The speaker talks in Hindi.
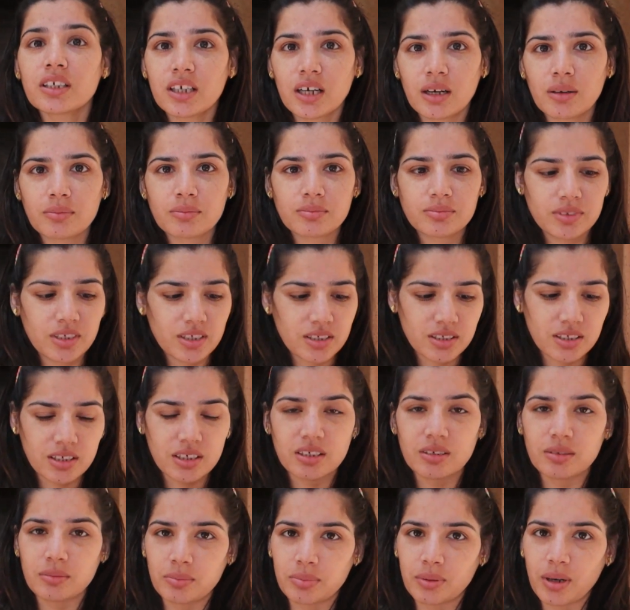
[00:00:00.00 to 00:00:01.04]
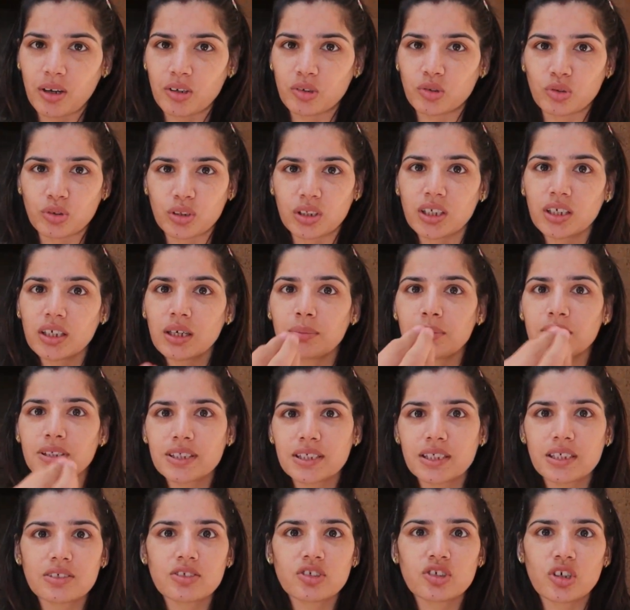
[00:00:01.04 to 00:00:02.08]
कम जैसे प्राइस होता है ना कभी
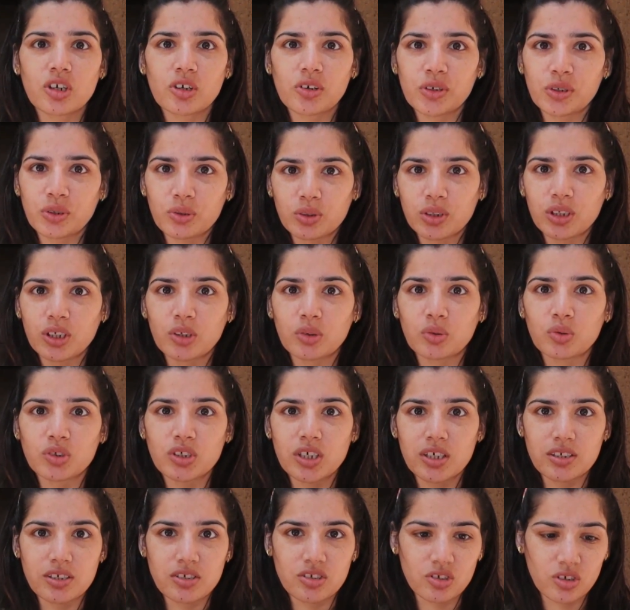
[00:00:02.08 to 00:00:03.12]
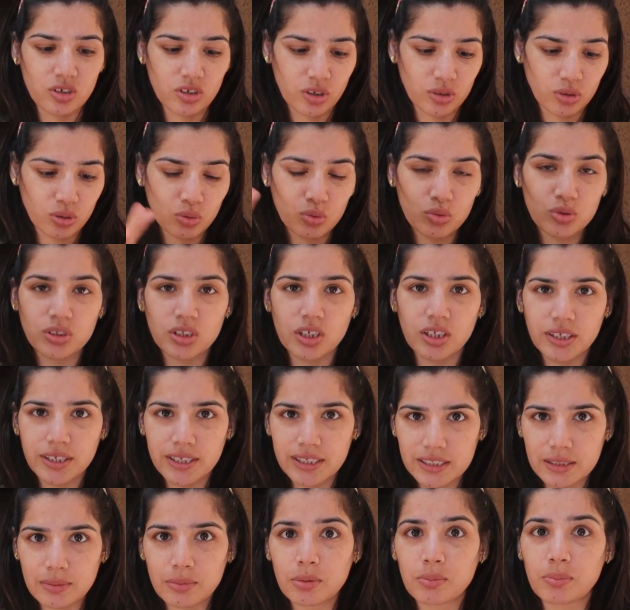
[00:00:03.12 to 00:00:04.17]
सेल्स चल रही होती है कुछ ऐसा चल रहा है तो उस
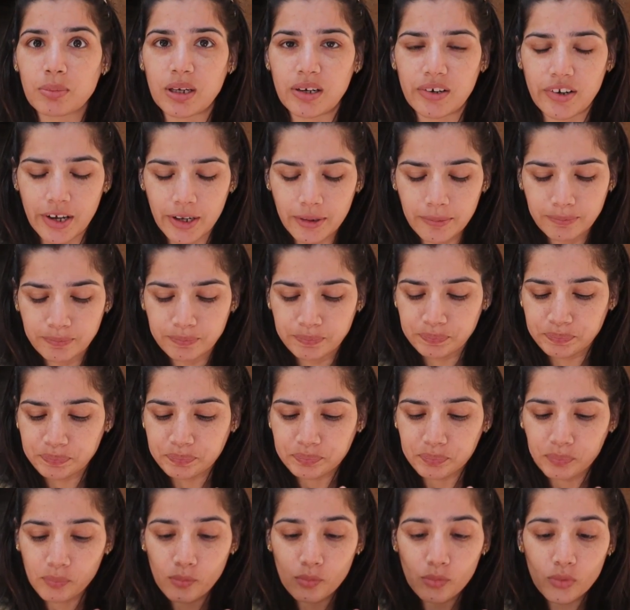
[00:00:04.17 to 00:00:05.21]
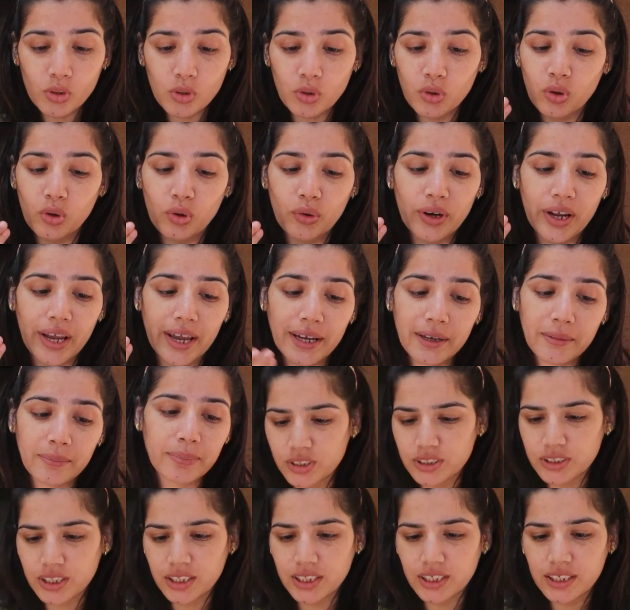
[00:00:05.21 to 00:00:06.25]
तरीके से भी मिल रहा है और एड
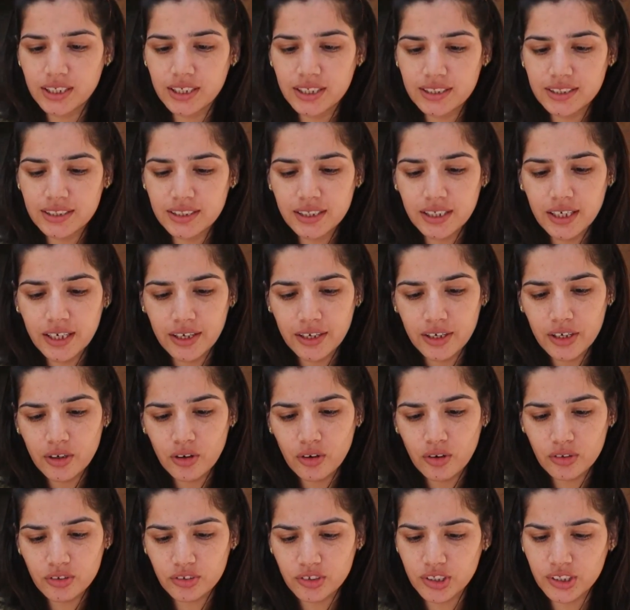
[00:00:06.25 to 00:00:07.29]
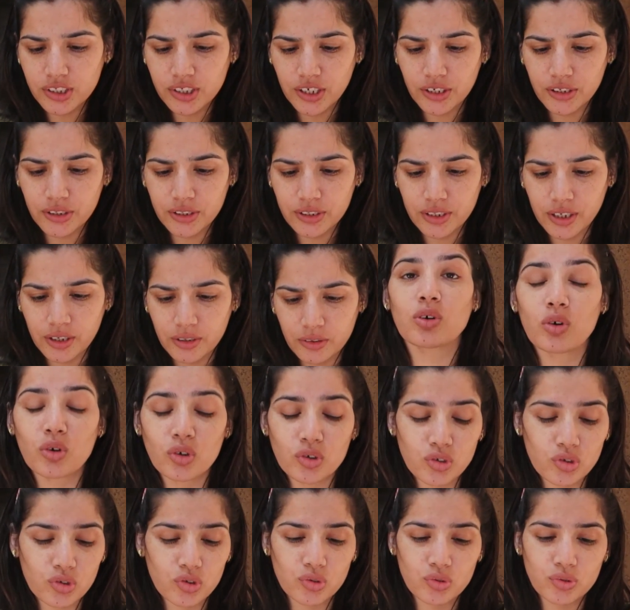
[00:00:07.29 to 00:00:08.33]
इस तरीके से है और थ्री नाइन
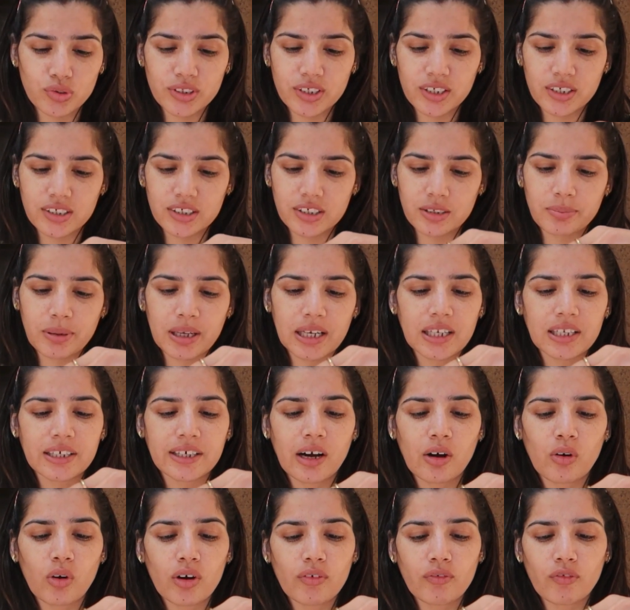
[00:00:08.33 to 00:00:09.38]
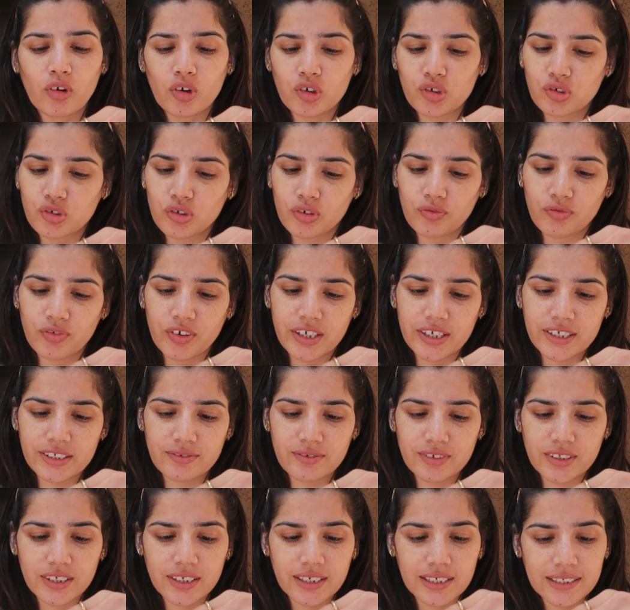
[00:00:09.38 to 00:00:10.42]
को जो यूज़ करने से पहले लिखा हुआ है वॉश योर
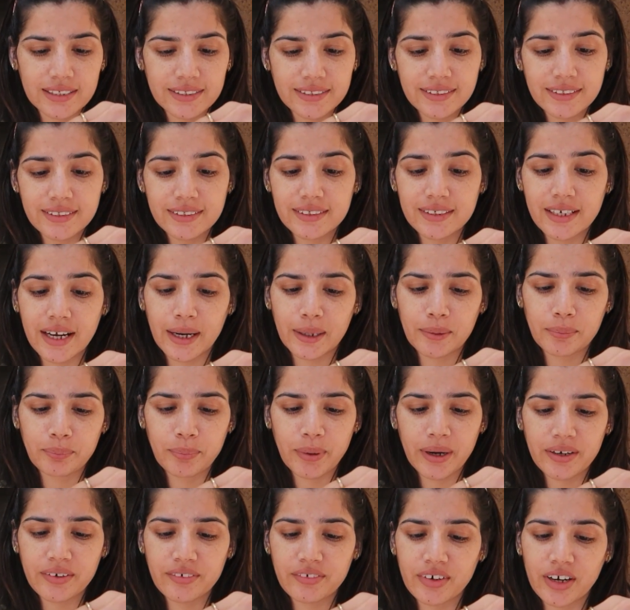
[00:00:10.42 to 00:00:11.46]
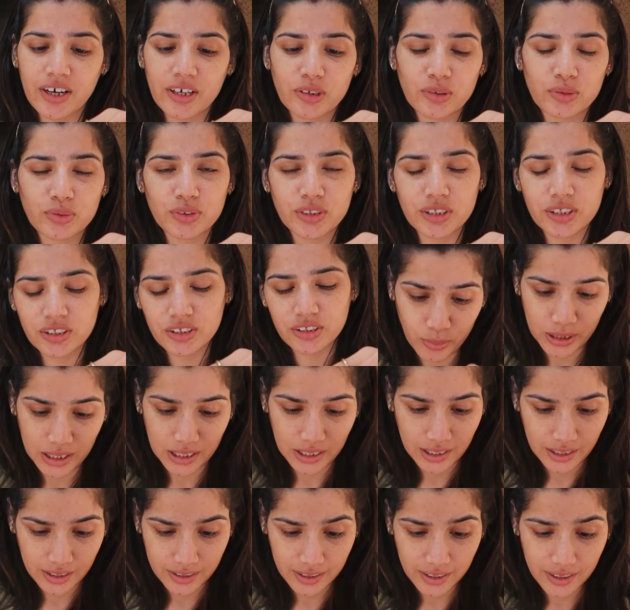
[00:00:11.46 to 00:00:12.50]
फेस विद क्लिनजर एंड पैड ड्राई यूजिंग में
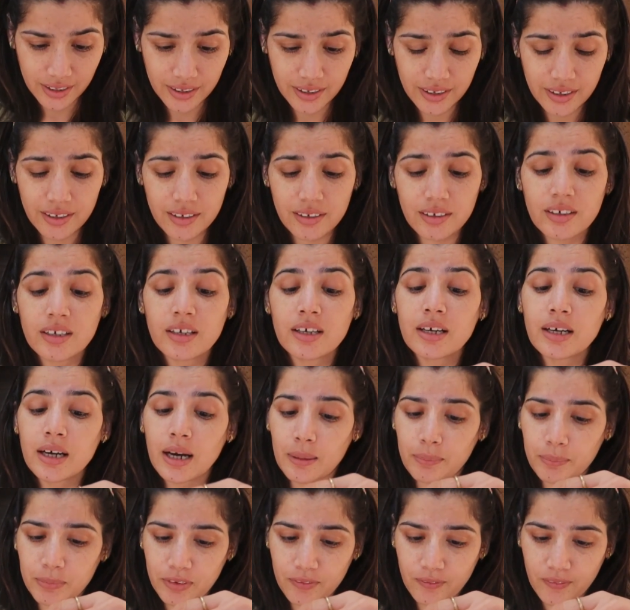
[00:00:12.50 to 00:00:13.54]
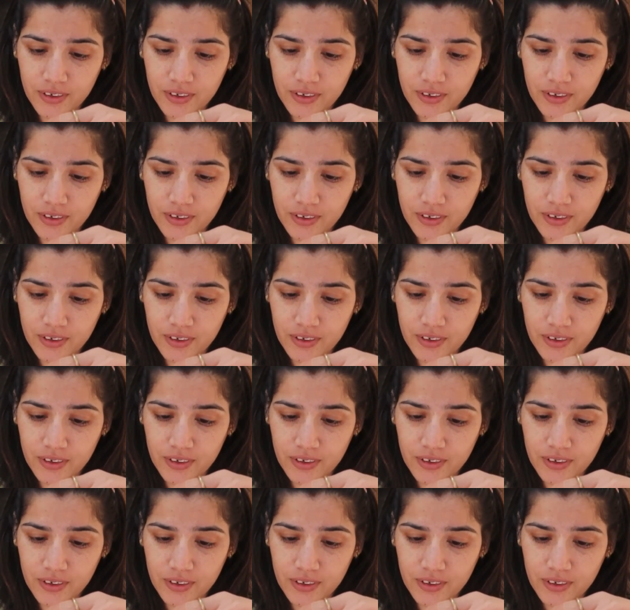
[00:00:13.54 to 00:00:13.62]
लगाना है अपने